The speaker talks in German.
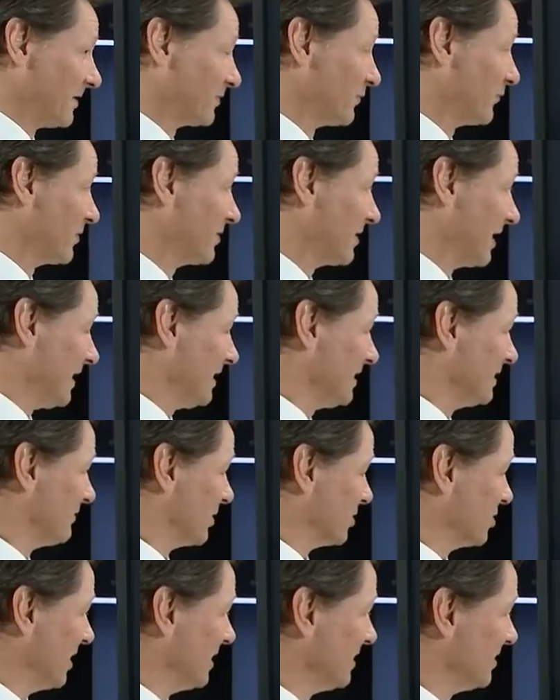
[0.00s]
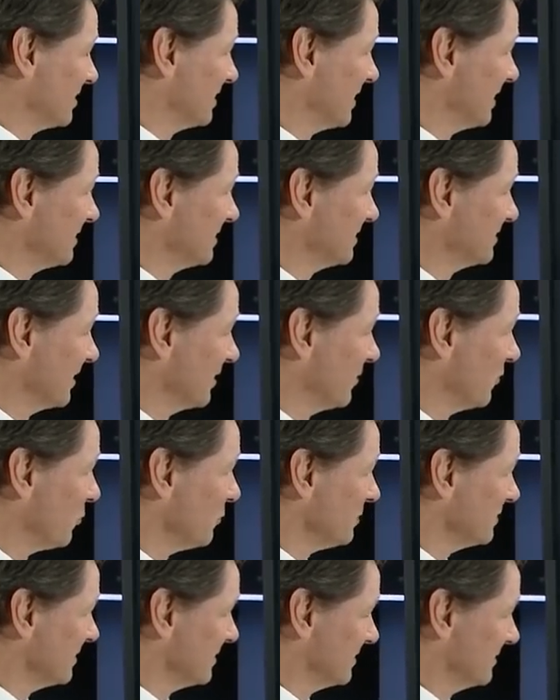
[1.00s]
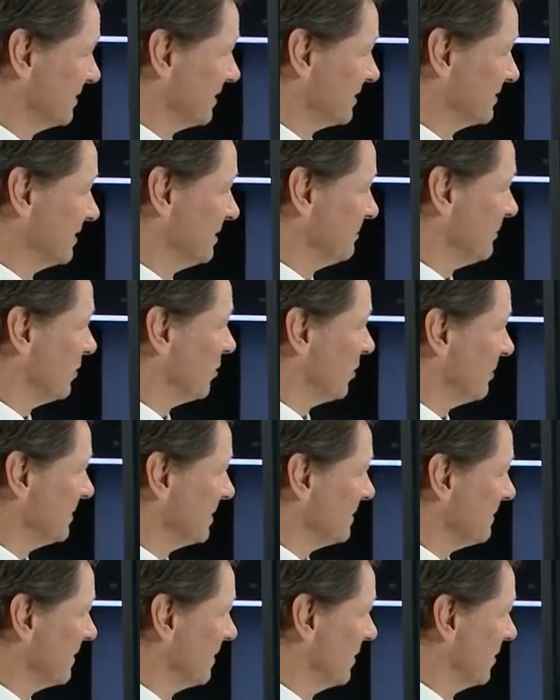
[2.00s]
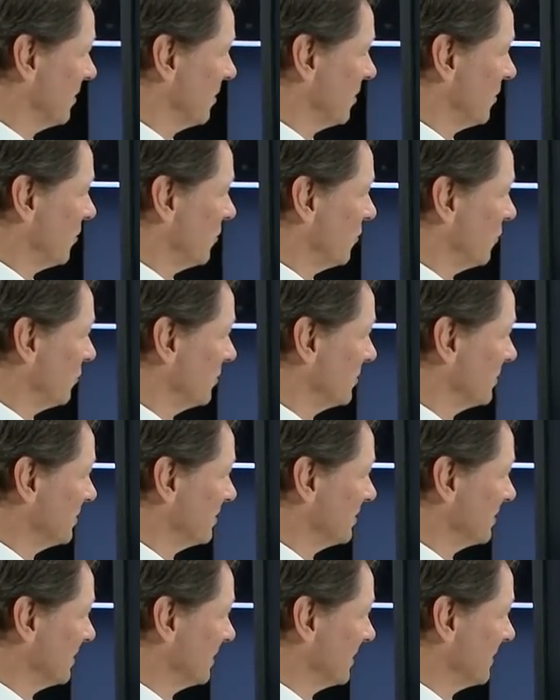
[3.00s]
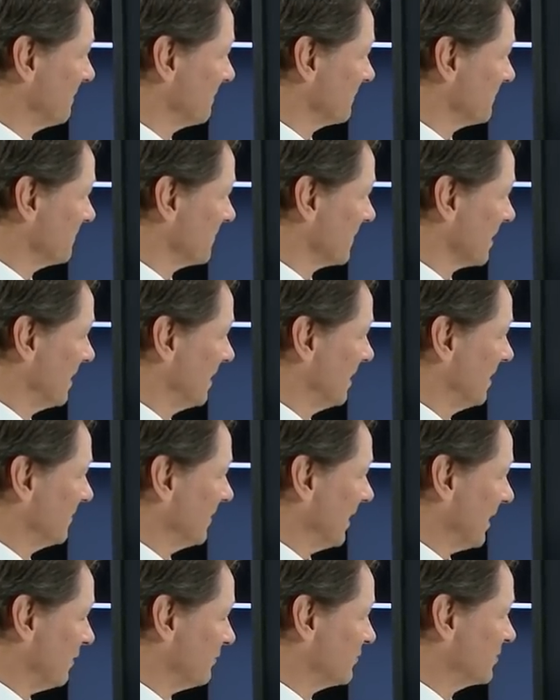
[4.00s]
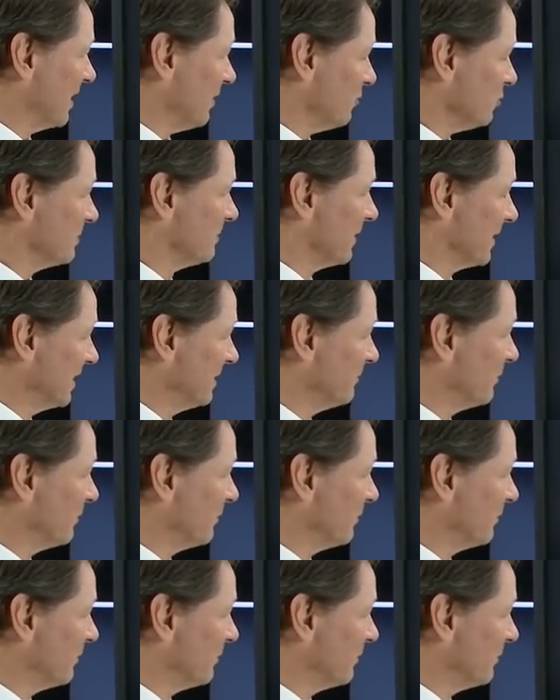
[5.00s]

Also von daher, die Wahrscheinlichkeit ist sehr groß, dass die das hinbekommen. Und äh, darauf schaut man